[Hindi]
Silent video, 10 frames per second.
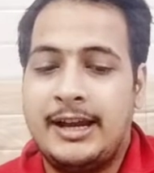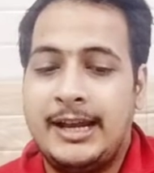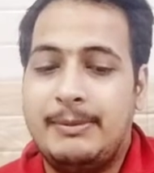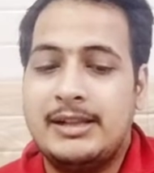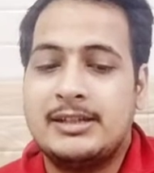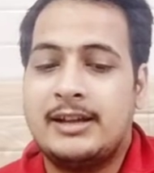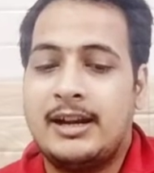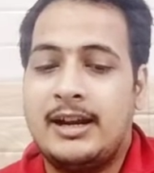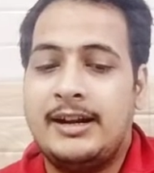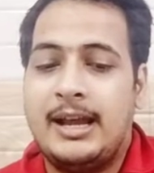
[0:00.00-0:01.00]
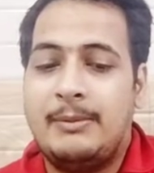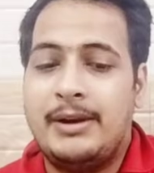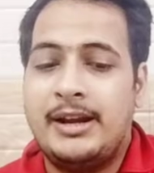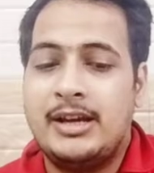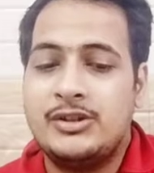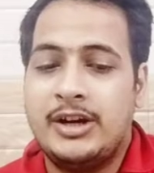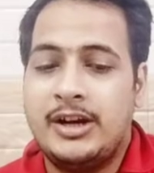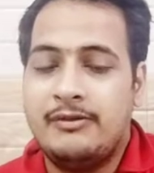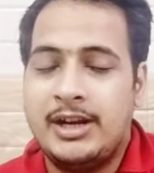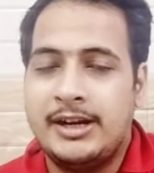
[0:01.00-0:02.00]
एनाबेल सदरलैंड एमेंडा
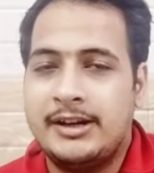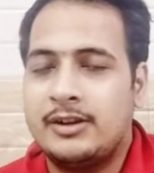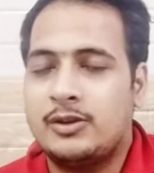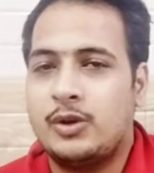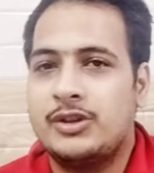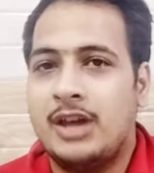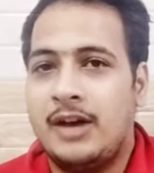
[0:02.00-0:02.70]
जेड वेलिंगटन तो